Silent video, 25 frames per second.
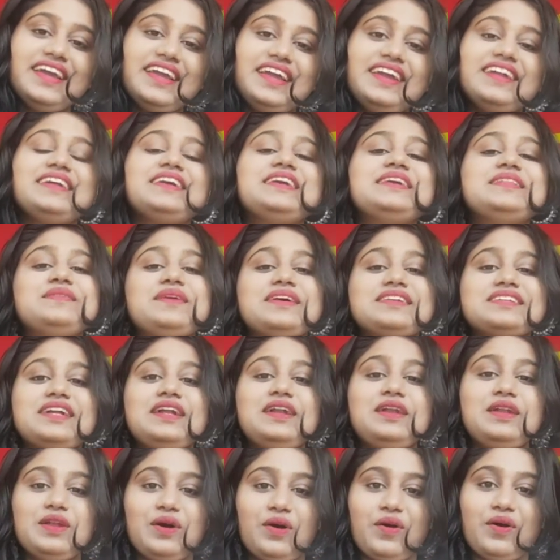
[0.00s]
এটা কিন্তু একটা
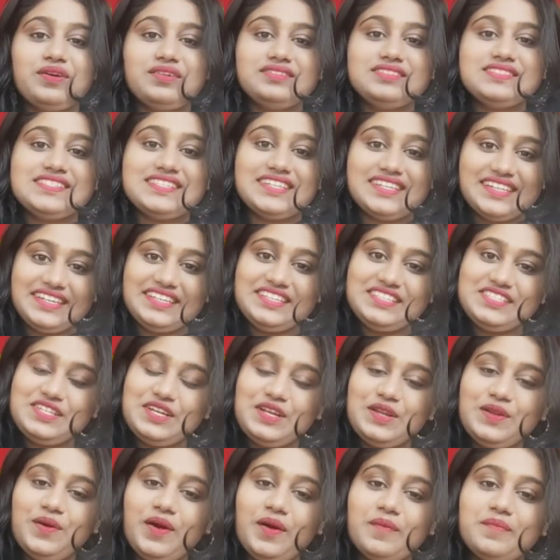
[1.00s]
লং জার্নি
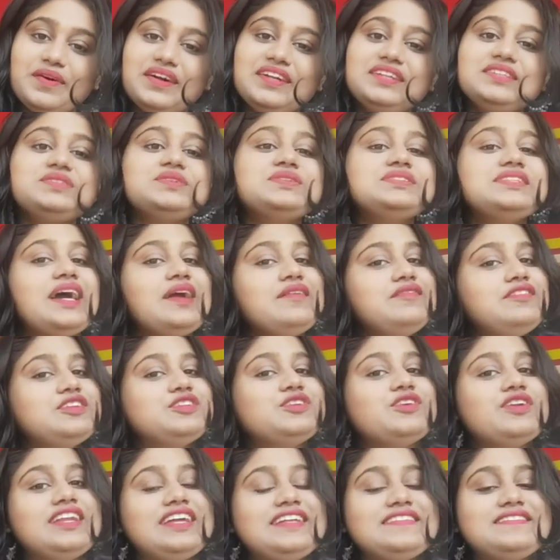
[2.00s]
ছিল আমার তো তাই
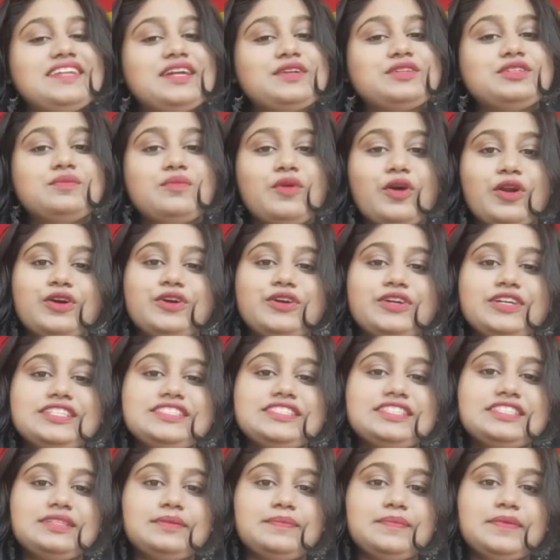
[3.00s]
ভিডিওর লেন্থটা একটু বড় হয়ে
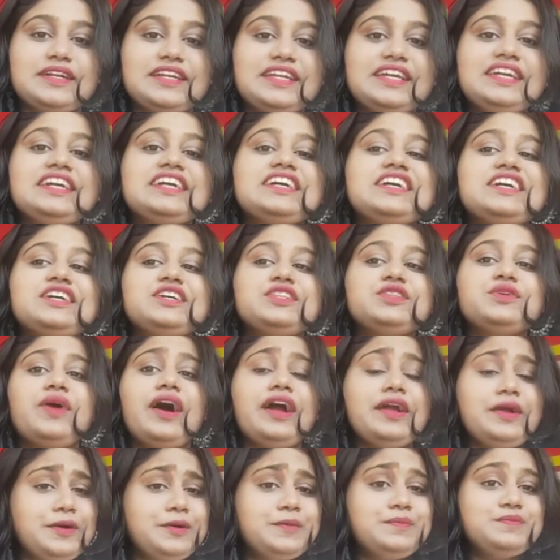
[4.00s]
যেতে পারে তো
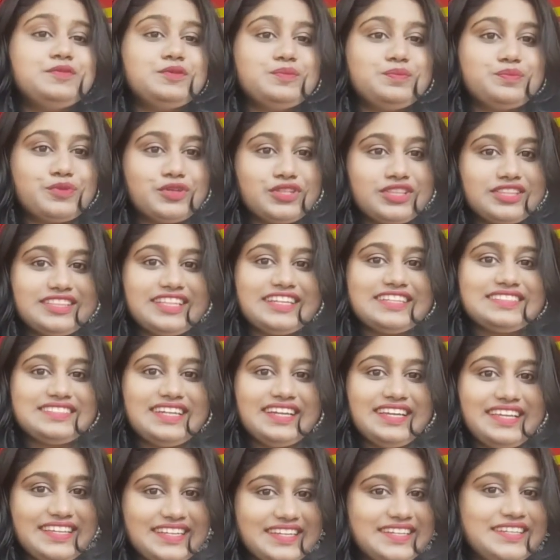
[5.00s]
আই হোপ প্রত্যেকটা
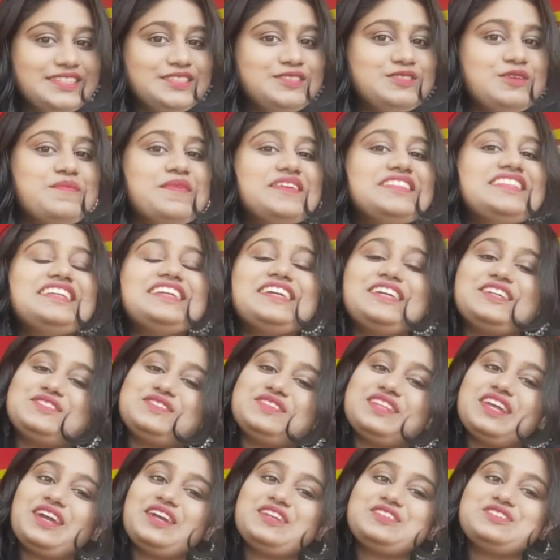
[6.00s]
ইয়ার তোমাদের কিছু
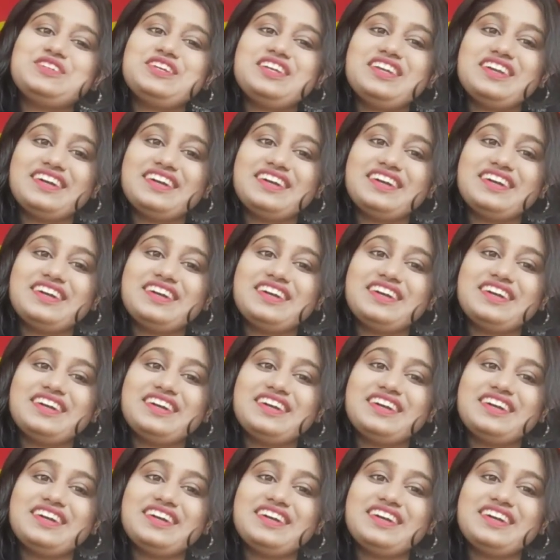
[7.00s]
না কিছু